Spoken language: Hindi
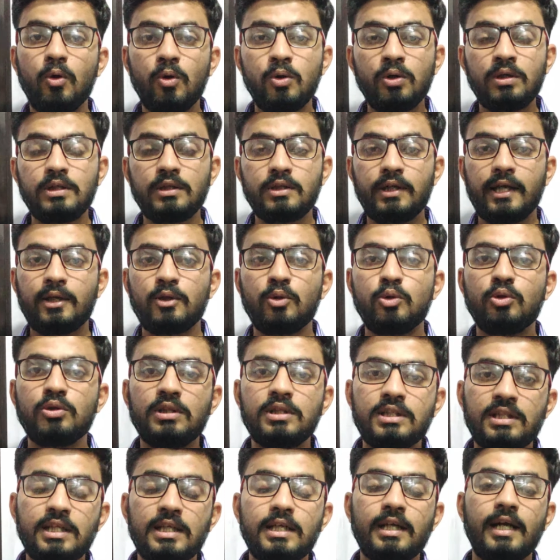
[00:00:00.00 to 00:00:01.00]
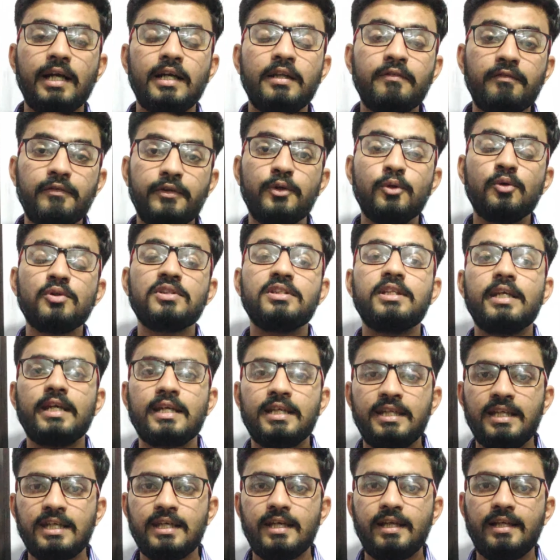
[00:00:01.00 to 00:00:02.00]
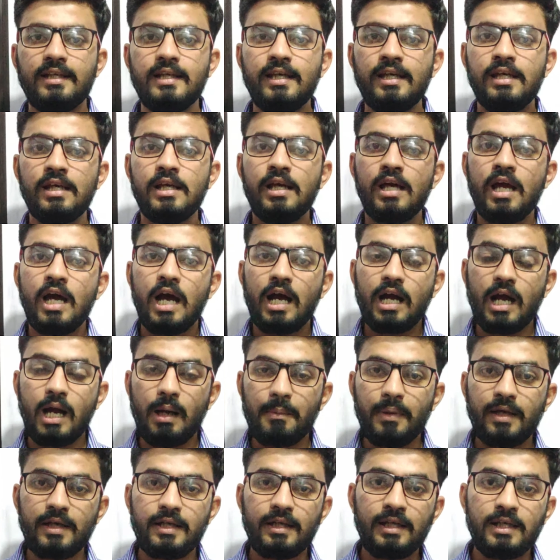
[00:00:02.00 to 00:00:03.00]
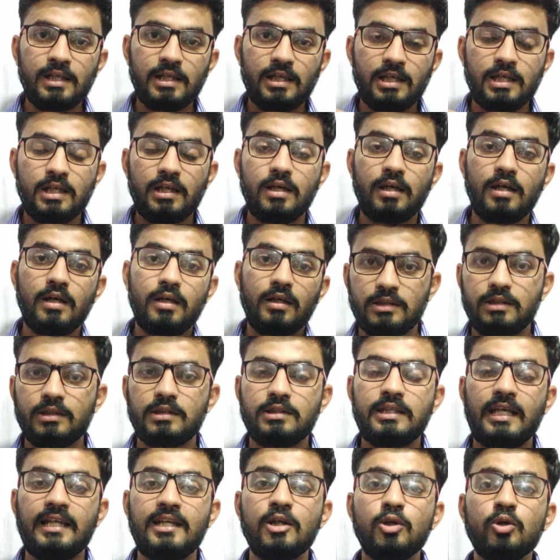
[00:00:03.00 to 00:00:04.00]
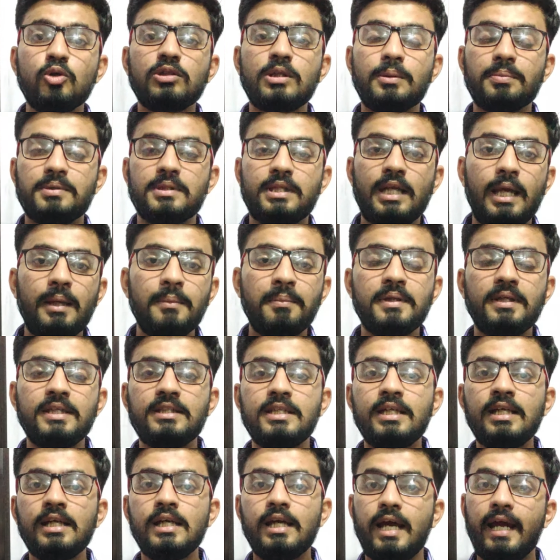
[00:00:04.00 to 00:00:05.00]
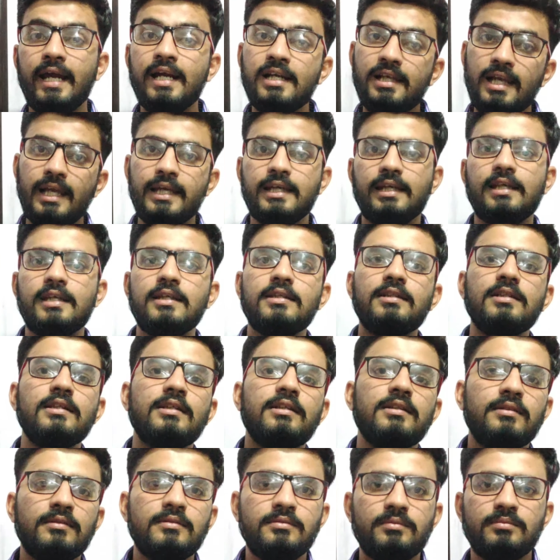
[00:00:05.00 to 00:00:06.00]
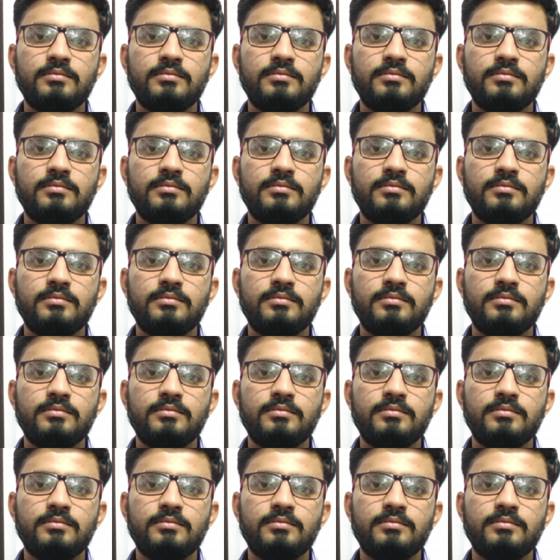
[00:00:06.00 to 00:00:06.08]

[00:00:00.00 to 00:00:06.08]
और टेक्नोलॉजीज के रिगार्डिंग वीडियोज देखने के लिए हमारे चैनल को सब्सक्राइब कीजिए एंड लाइक कीजिए